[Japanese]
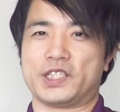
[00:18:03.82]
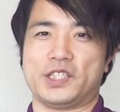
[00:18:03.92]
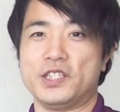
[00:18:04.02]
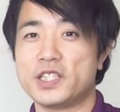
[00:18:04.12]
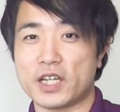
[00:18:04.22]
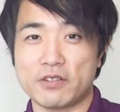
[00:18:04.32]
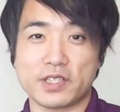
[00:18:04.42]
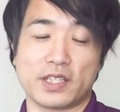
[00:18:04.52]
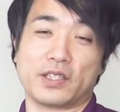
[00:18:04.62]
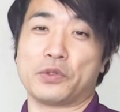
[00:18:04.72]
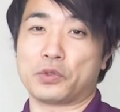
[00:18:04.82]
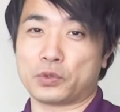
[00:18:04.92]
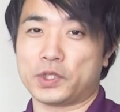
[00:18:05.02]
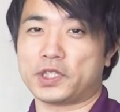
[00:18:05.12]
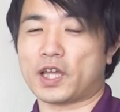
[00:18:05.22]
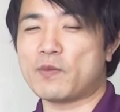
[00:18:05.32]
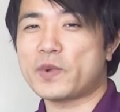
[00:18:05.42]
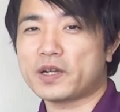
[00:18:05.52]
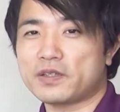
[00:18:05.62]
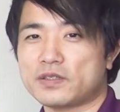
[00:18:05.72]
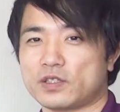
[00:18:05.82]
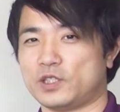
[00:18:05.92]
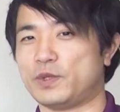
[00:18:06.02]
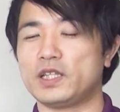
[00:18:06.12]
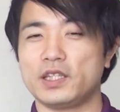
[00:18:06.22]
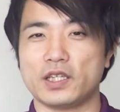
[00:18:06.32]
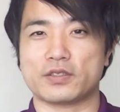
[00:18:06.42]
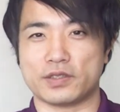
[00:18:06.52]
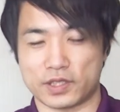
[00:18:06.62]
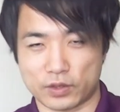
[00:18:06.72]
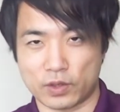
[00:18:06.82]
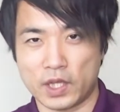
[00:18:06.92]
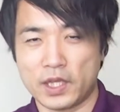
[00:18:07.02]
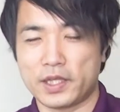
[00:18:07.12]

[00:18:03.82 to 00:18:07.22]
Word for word: が死んじゃうじゃんということで、タンパク質奪っていくんですよ。